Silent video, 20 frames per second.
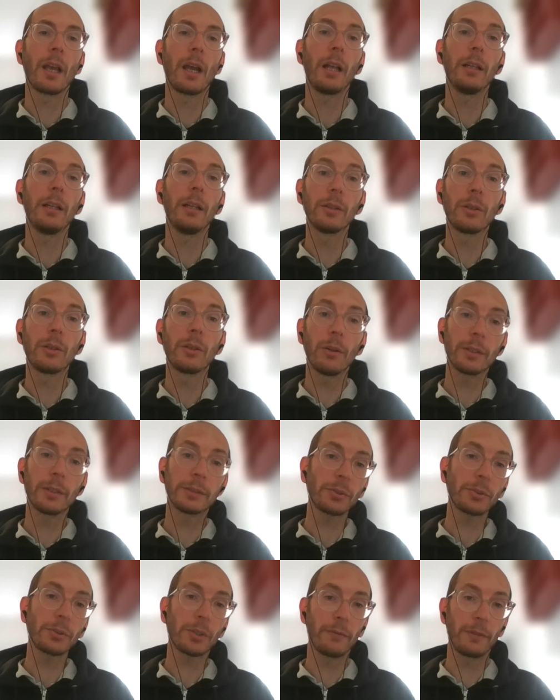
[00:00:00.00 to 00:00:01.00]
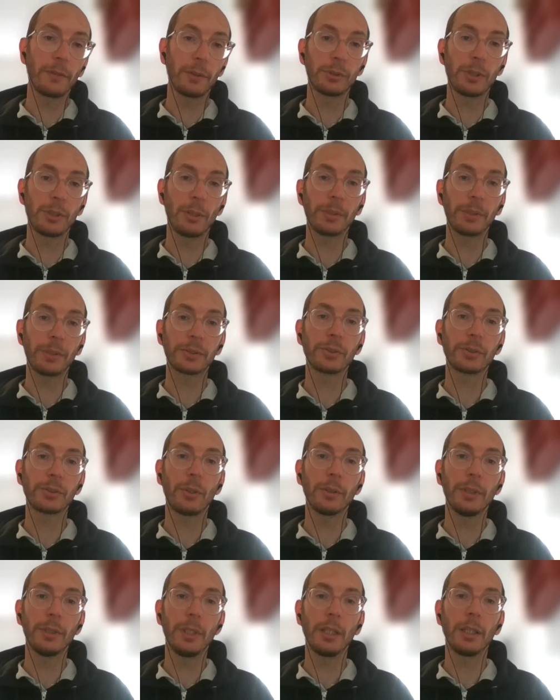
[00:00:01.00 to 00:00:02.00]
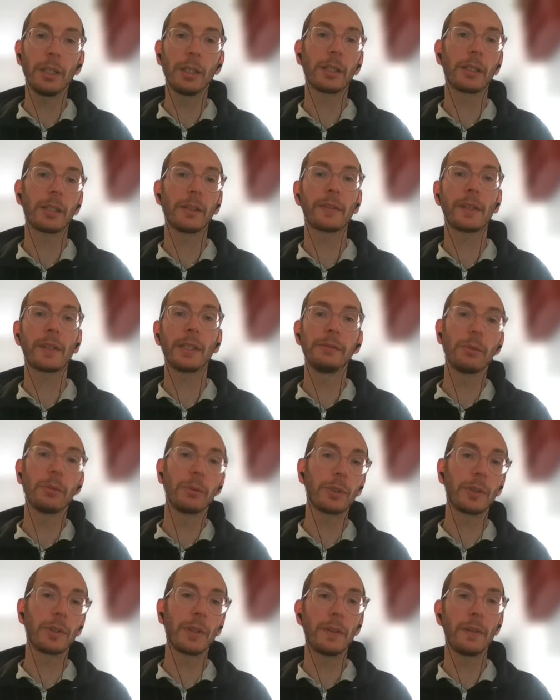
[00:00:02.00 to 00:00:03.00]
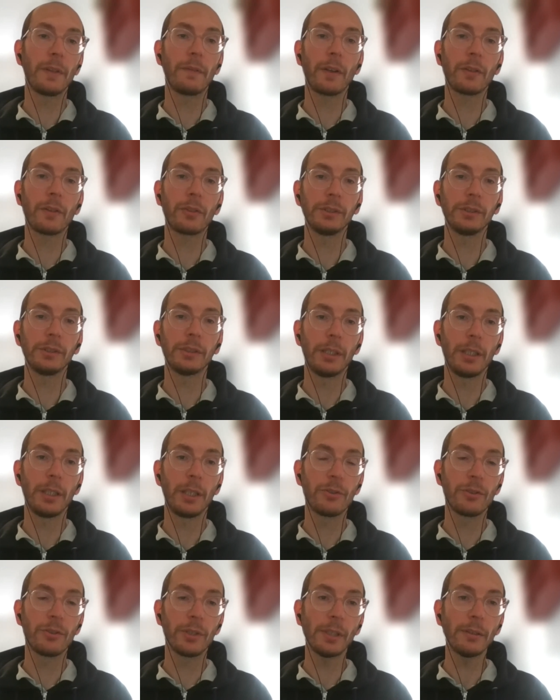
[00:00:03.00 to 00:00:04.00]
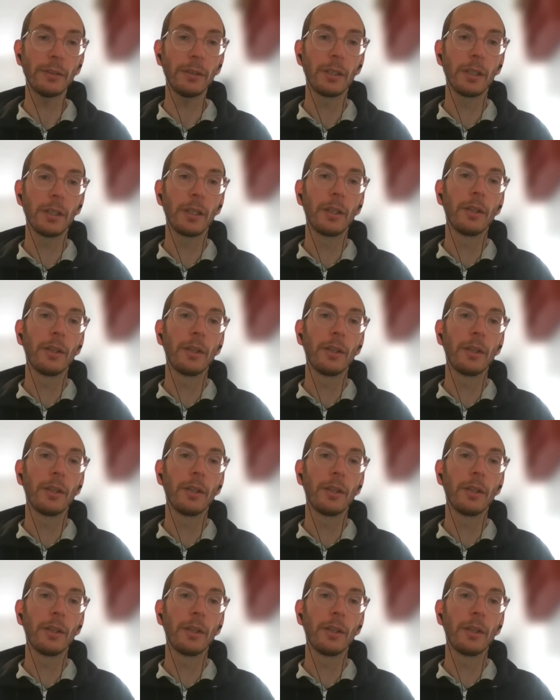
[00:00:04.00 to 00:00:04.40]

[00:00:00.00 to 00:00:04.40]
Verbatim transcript: All'incontro sono venute persone che scrivono testi facili da leggere,